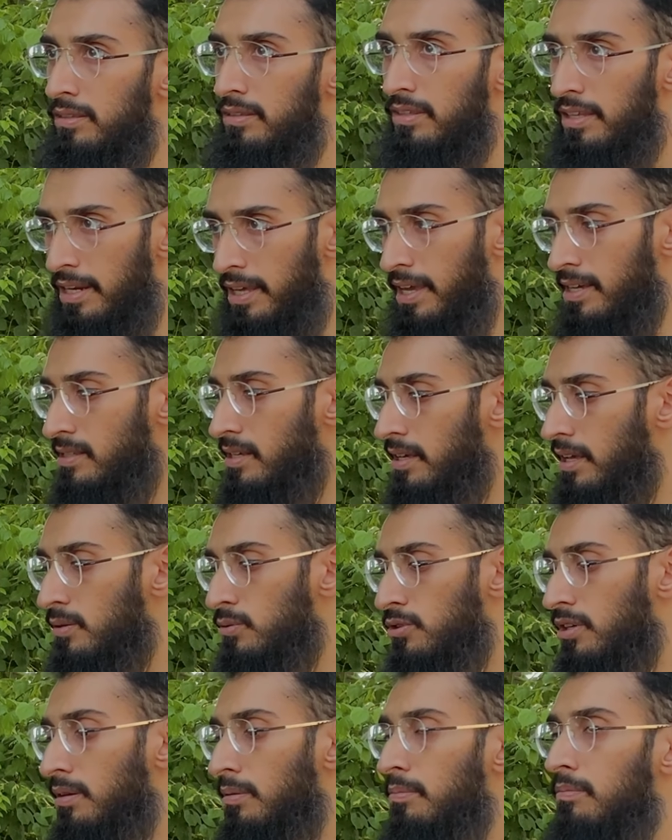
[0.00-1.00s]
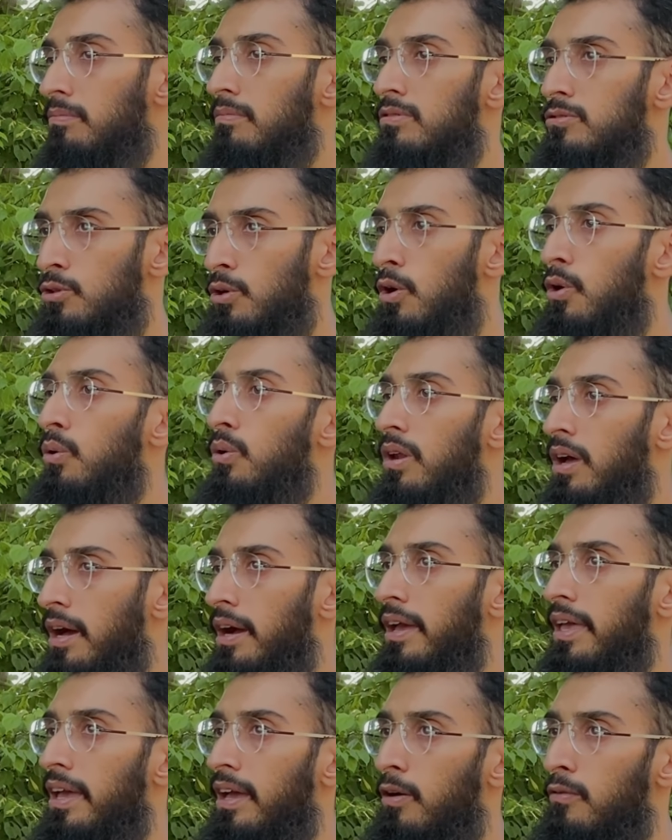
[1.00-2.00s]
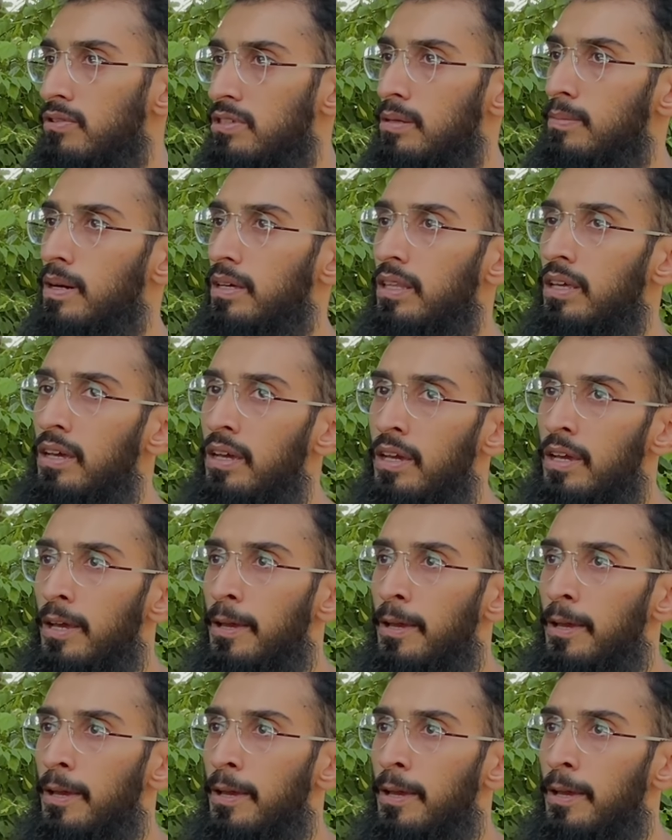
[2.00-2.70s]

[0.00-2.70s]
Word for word: तरीके से ये उससे सौ गुना आ गया ऑब्वियसली बात है